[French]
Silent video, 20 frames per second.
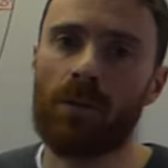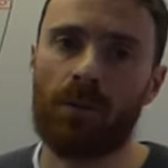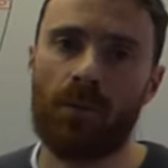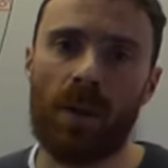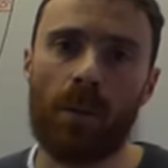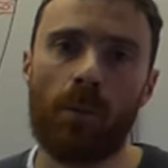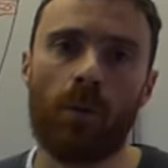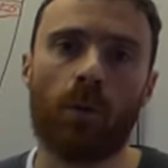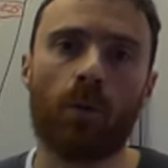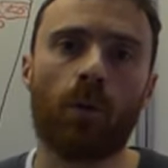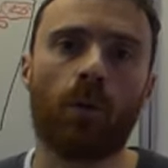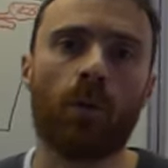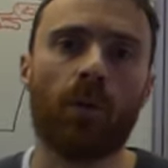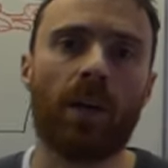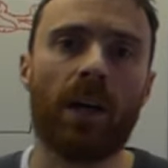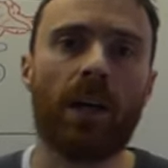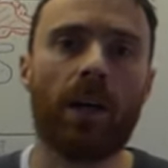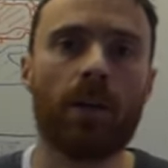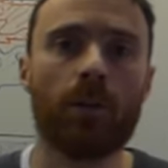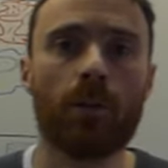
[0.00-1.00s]
faible que l'on
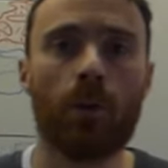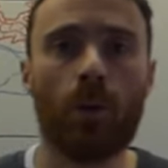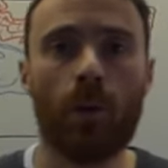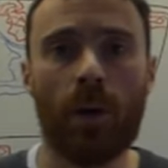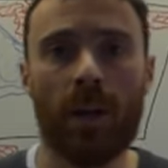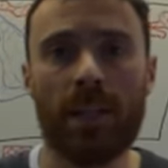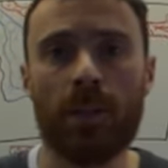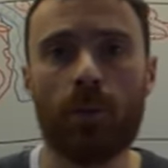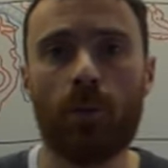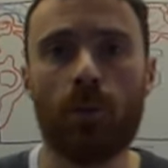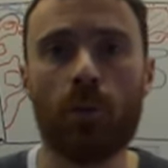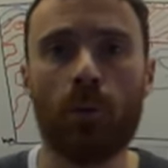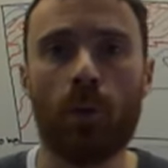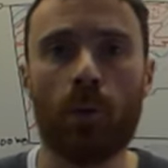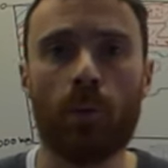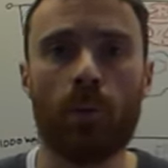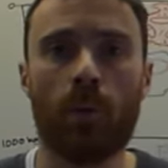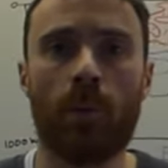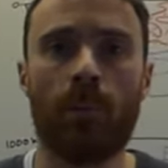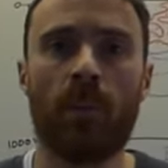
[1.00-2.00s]
a dans le reste du
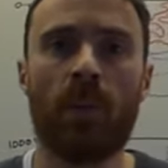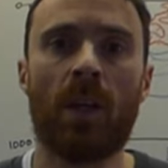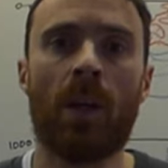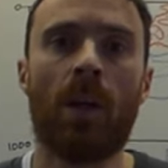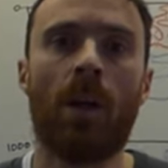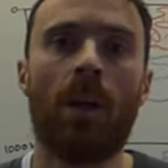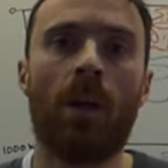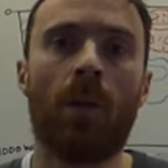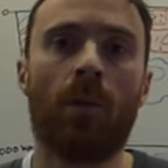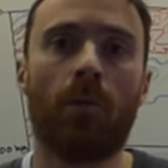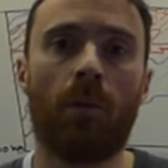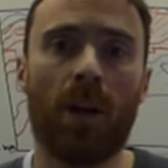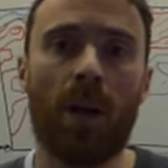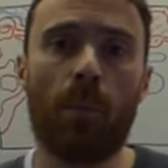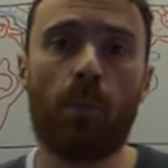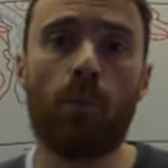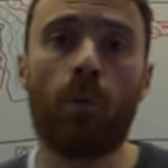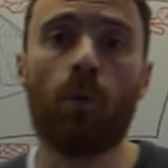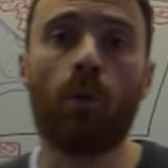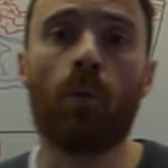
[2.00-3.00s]
manteau. Voilà
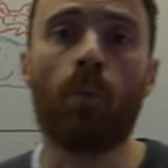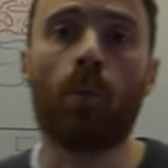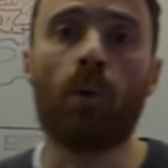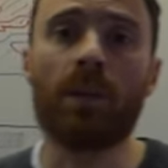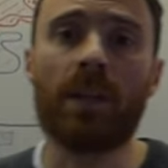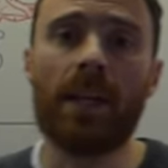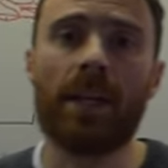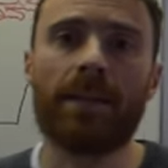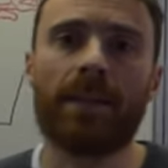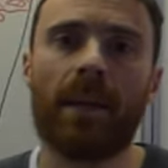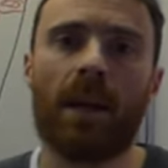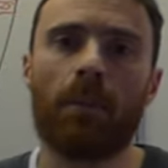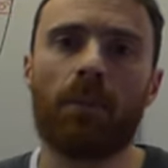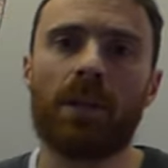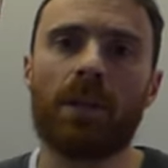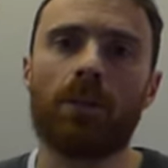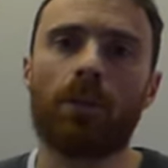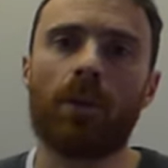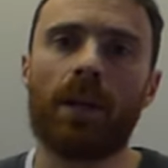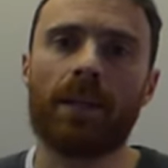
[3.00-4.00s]
pour le modèle
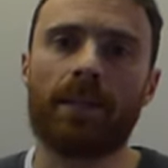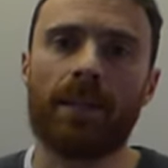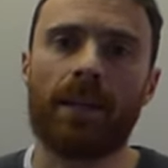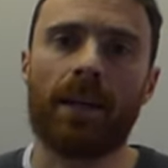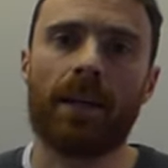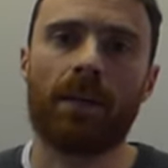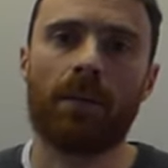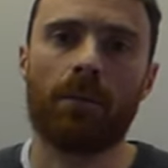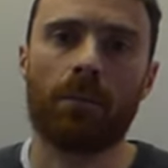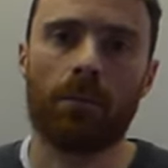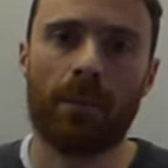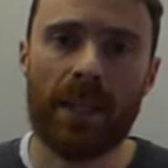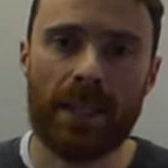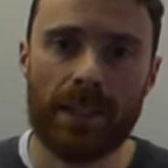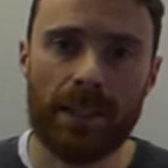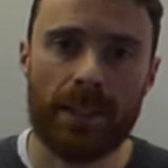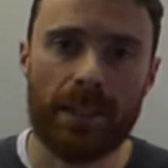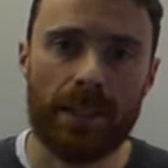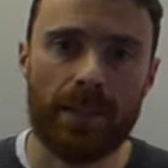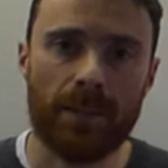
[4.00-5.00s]
thermique de la Terre.
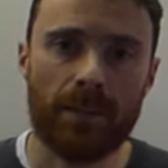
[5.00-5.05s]
Merci